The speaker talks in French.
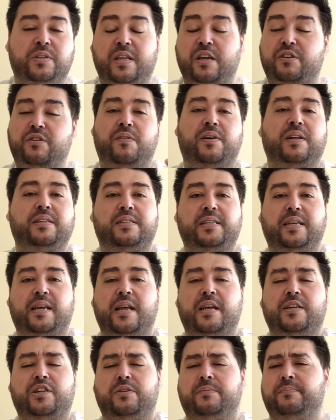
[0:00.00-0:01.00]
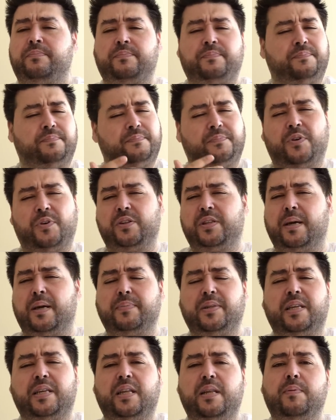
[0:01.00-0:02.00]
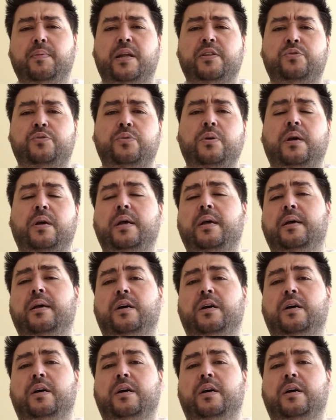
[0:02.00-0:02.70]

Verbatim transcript: tu as avoir un décalage en termes d'équilibre là-dessus.